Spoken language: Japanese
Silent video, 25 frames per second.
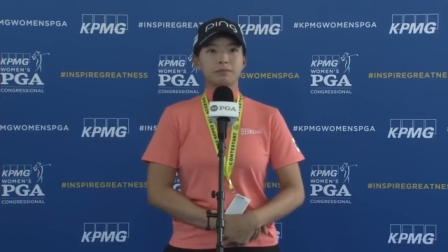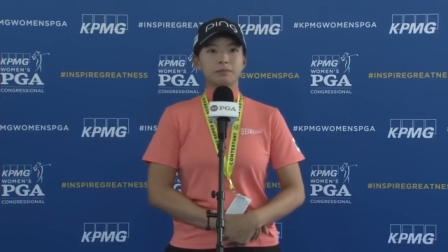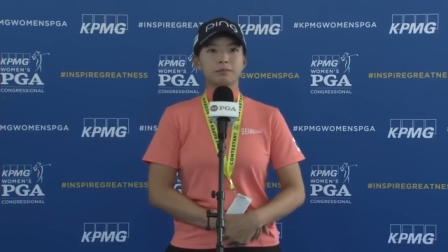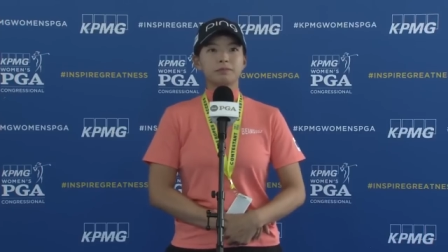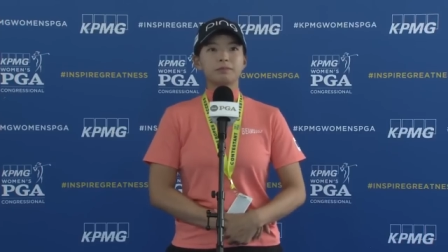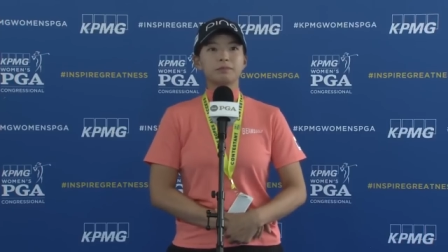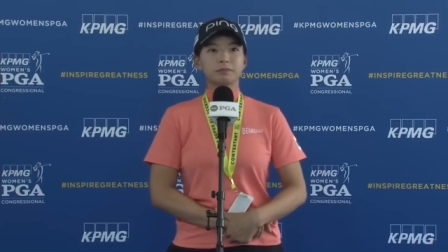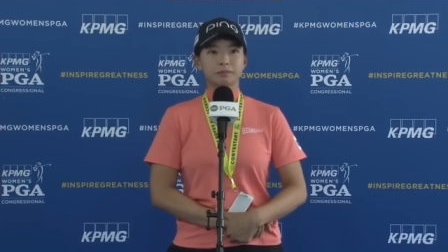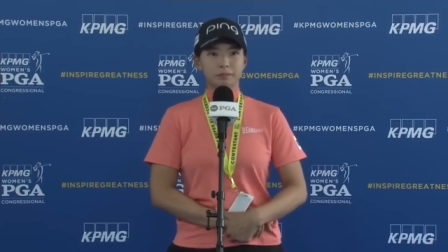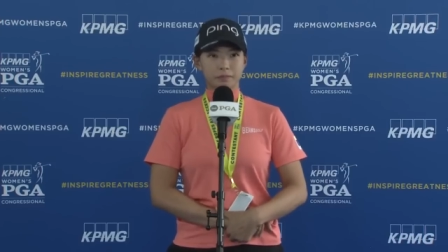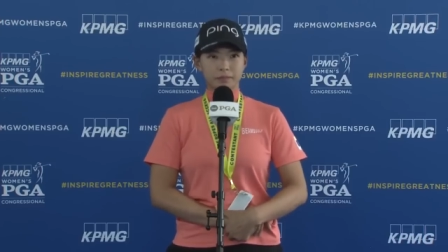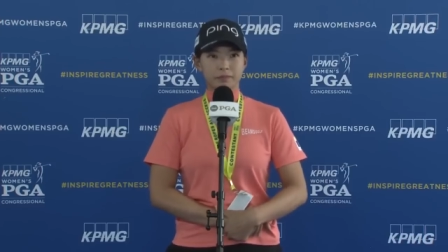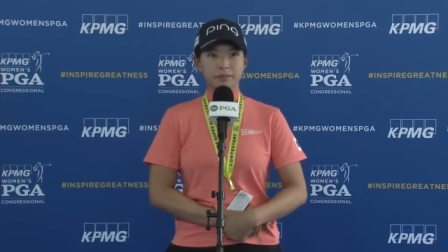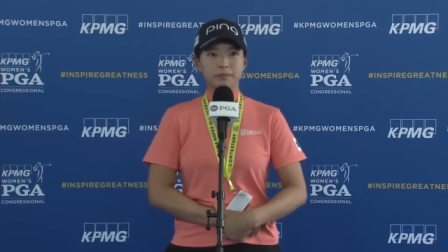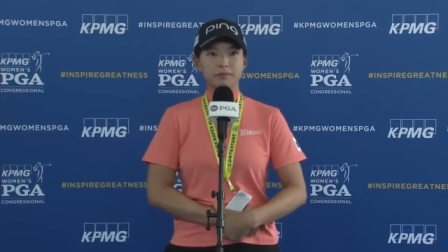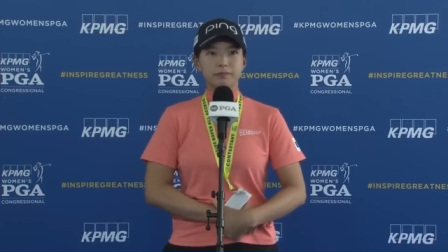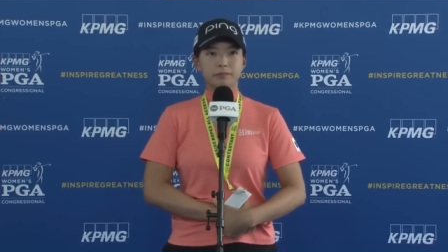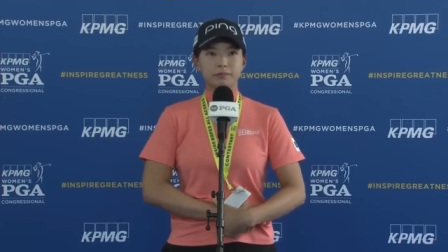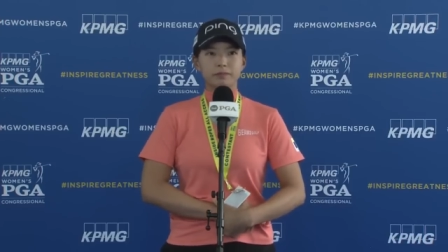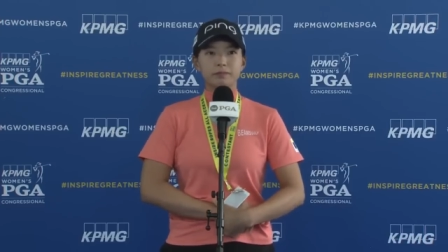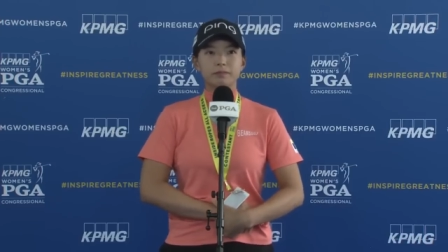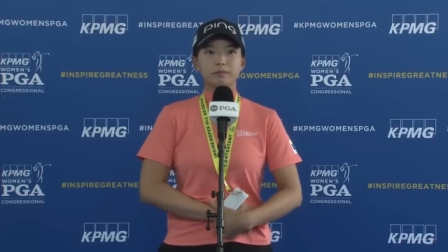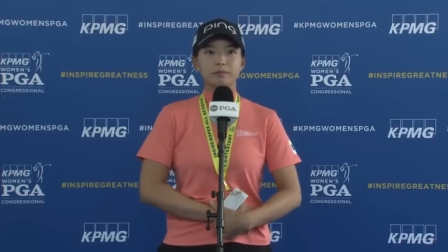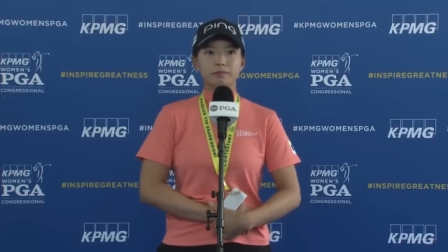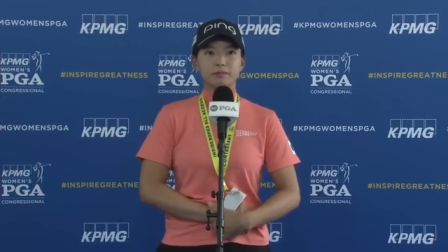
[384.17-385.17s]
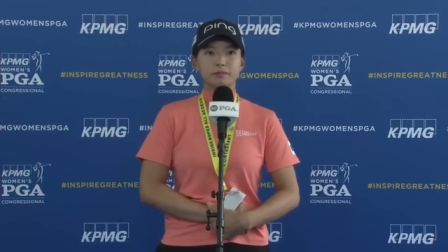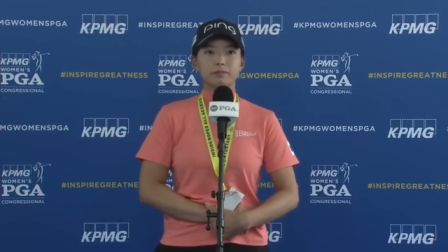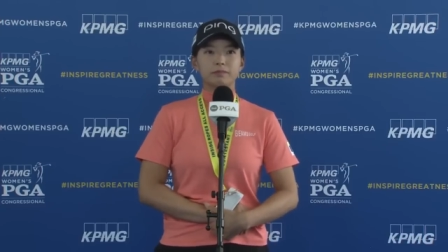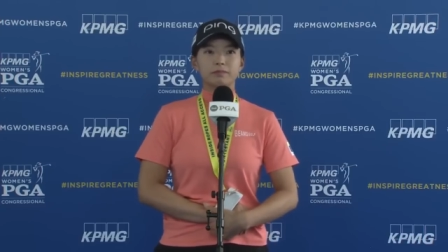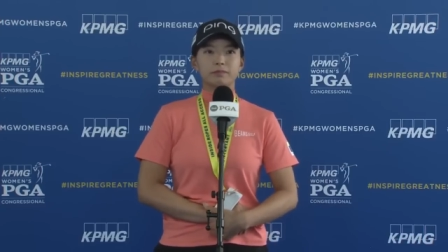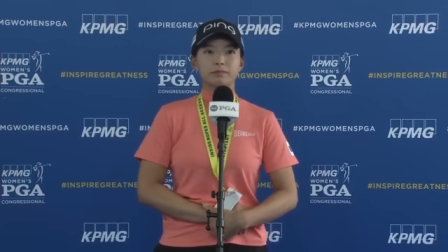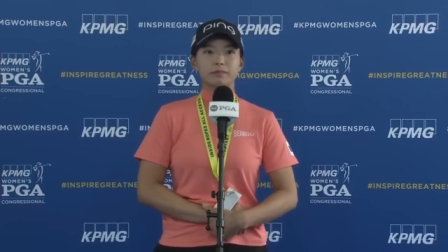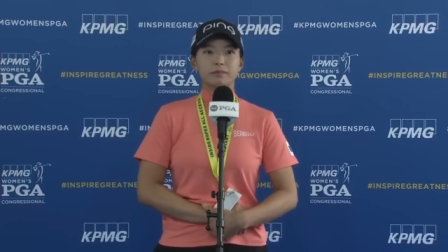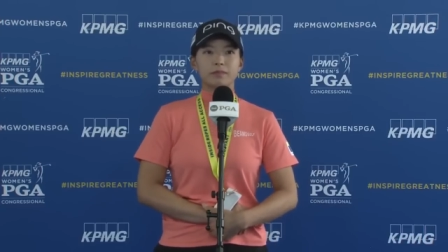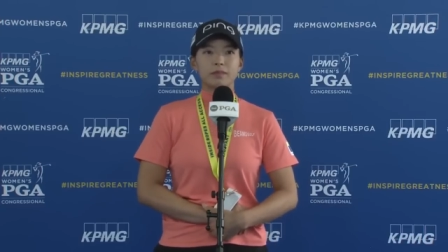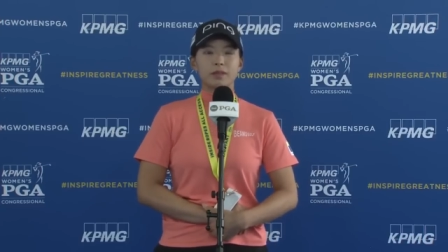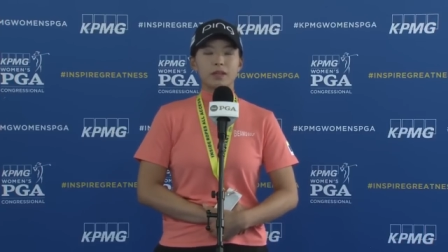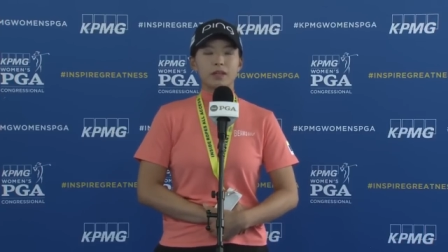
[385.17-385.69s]
変わってたりしますか
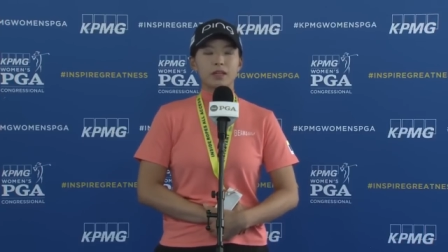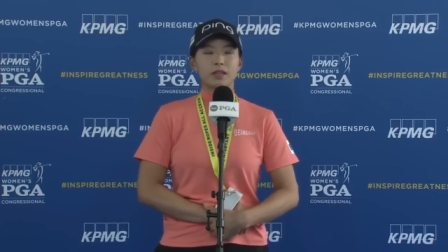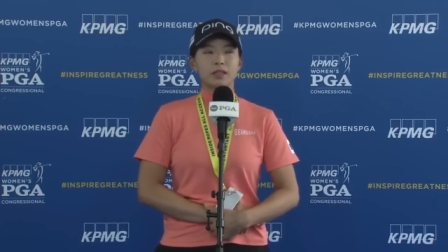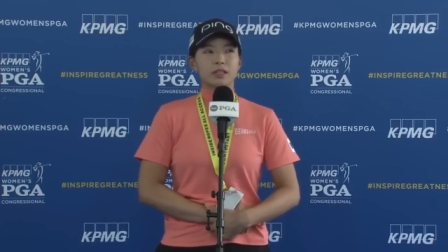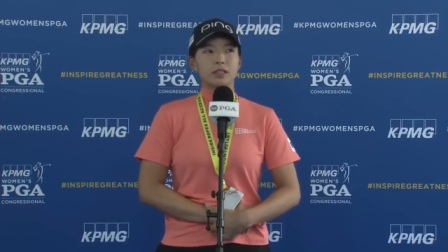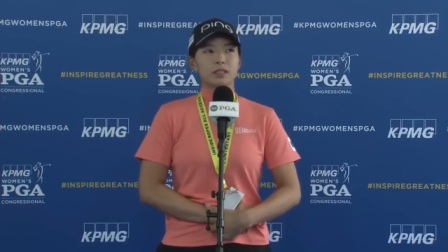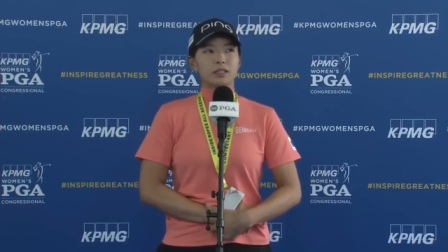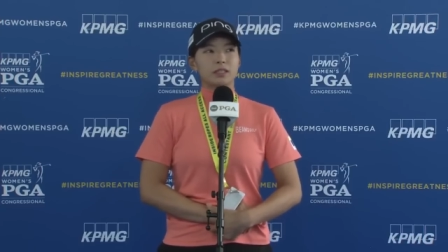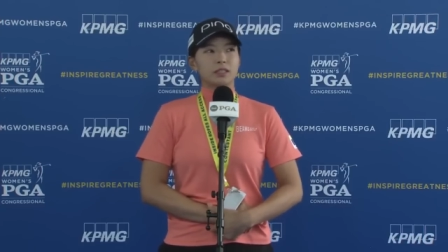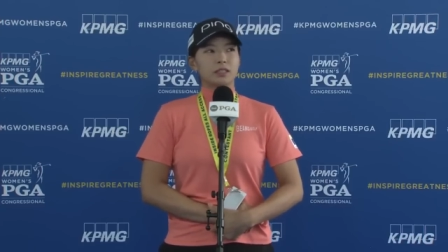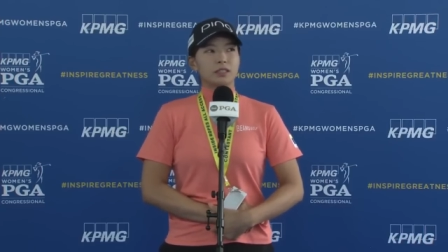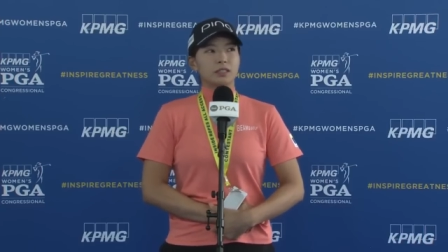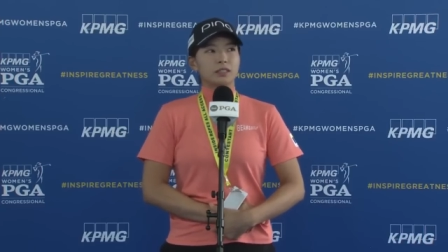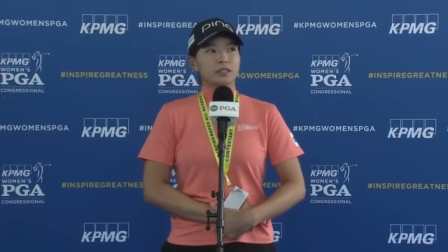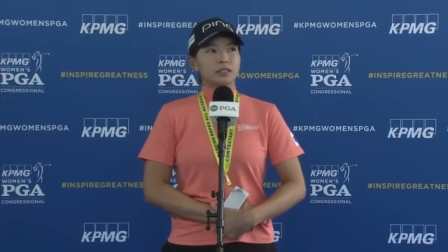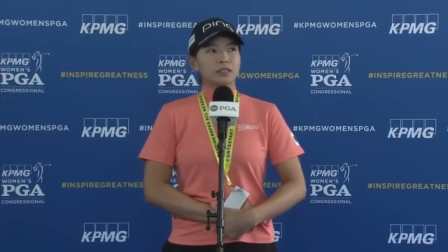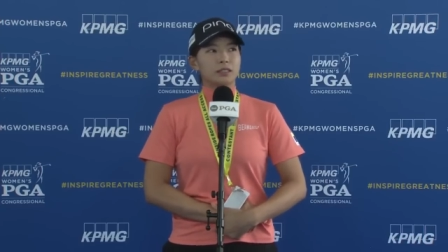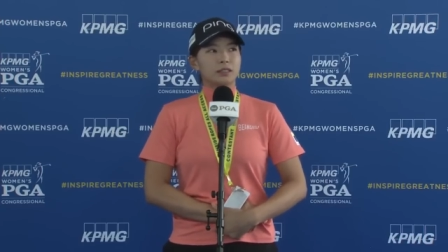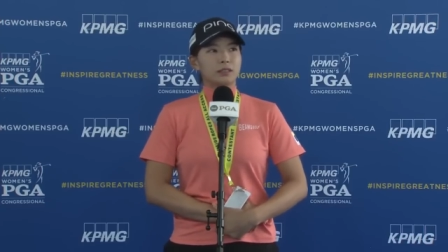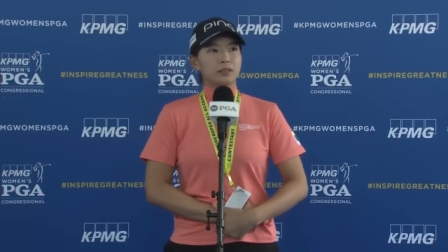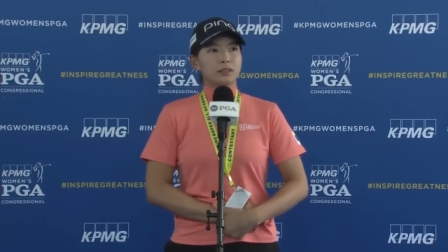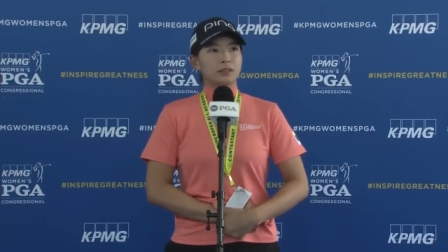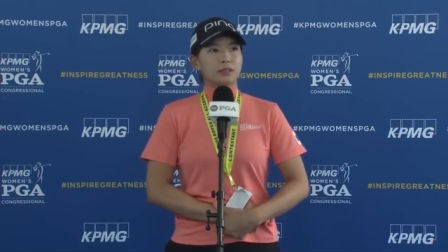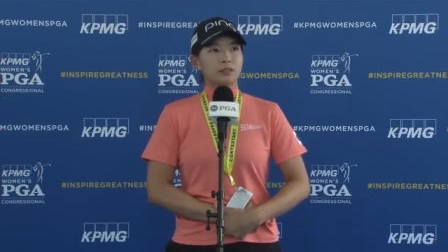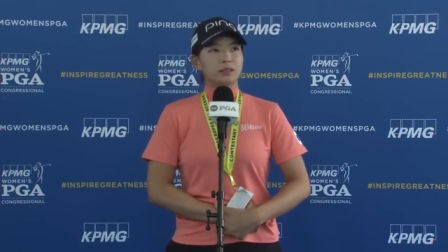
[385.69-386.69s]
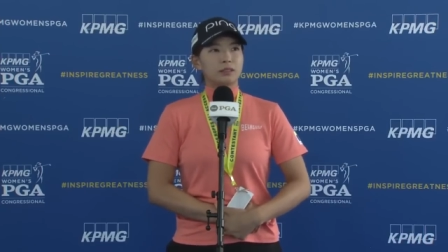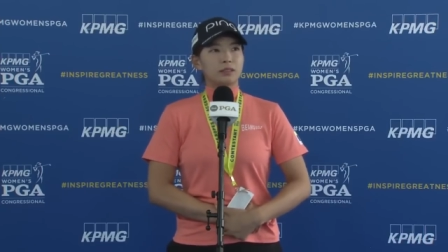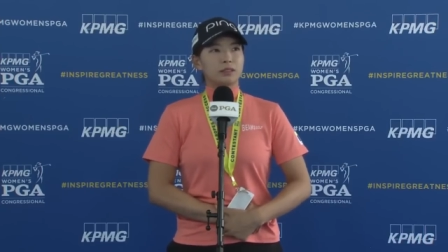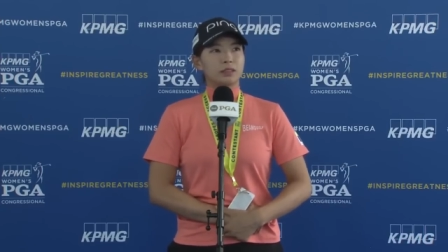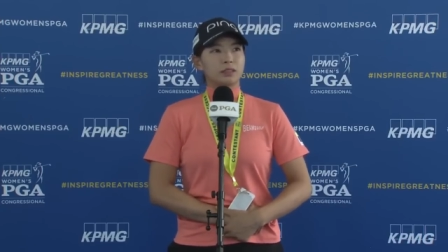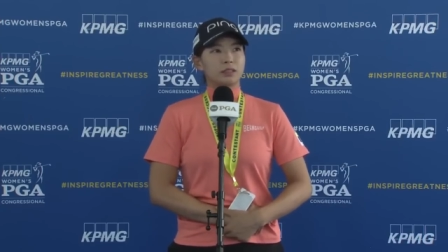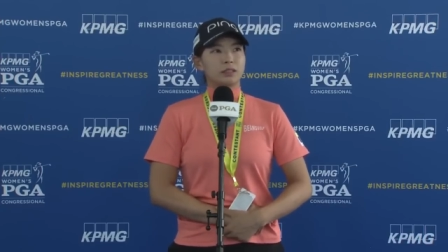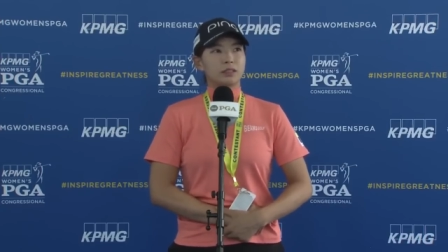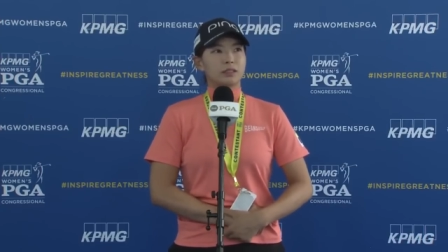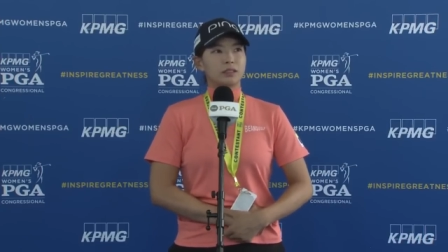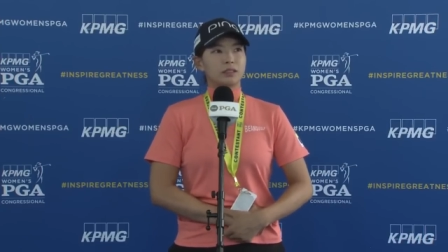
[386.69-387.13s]
そのこの辺り